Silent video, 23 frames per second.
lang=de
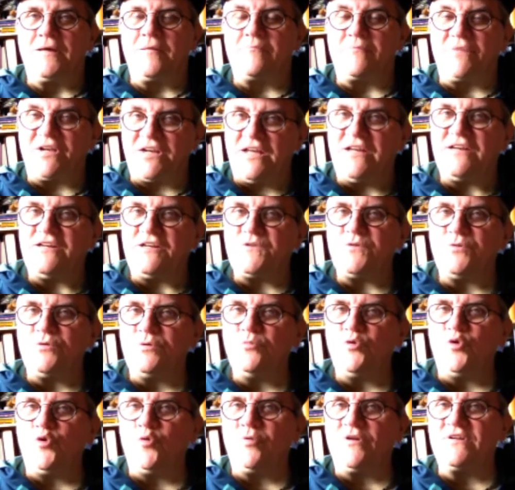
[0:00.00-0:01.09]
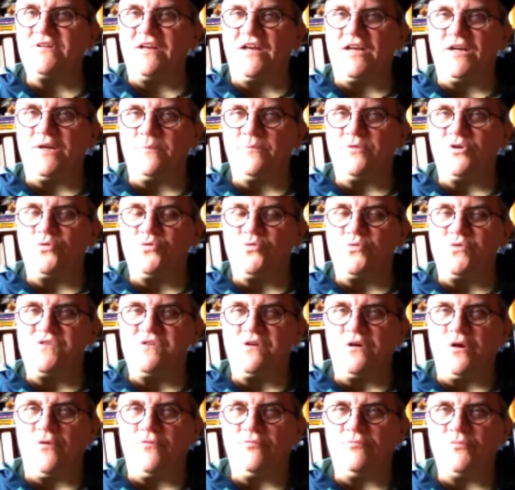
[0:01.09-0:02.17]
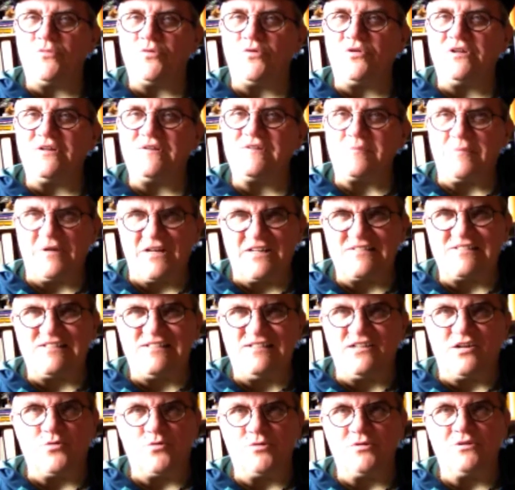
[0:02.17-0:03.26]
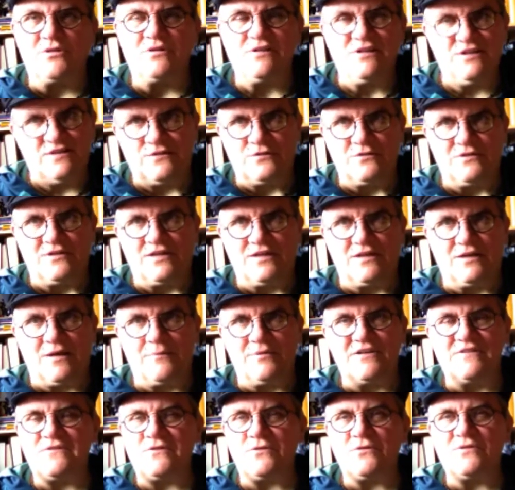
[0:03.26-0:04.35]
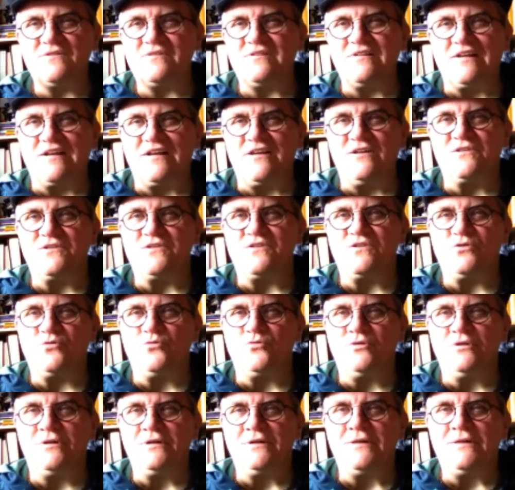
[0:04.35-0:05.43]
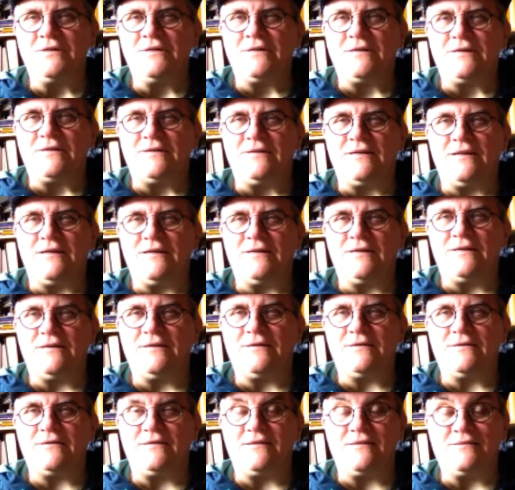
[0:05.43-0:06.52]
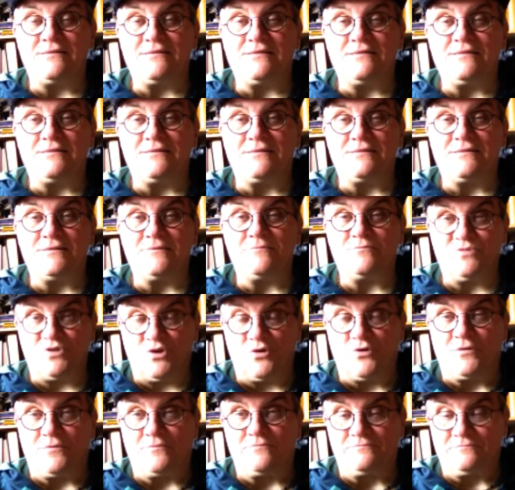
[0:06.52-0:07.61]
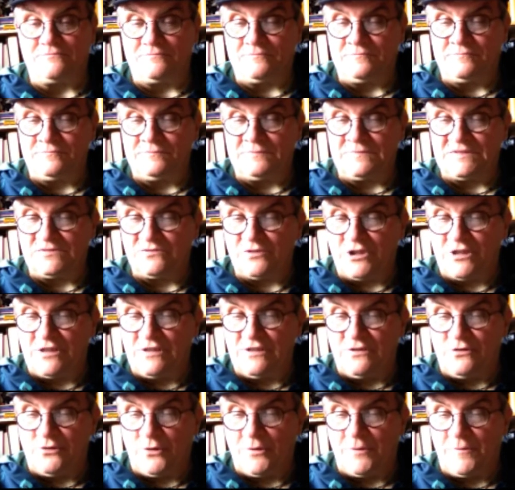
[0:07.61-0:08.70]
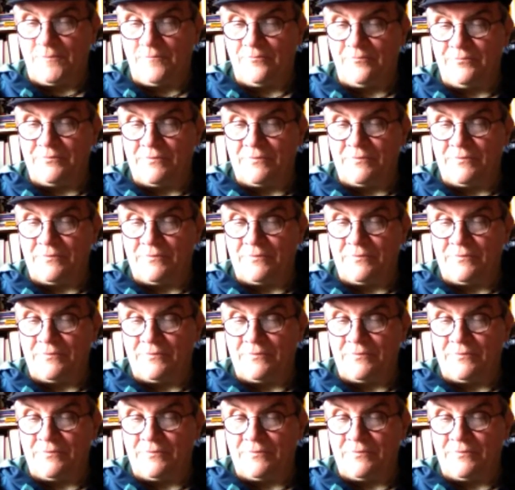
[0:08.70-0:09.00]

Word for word: Man neigt dazu, im oberen Teil immer nur durchzulaufen und ins Magazin nach unten nicht zu gehen. Aber das sollten Sie dringend tun, denn äh, das ist ähm, toll. Wirklich toll.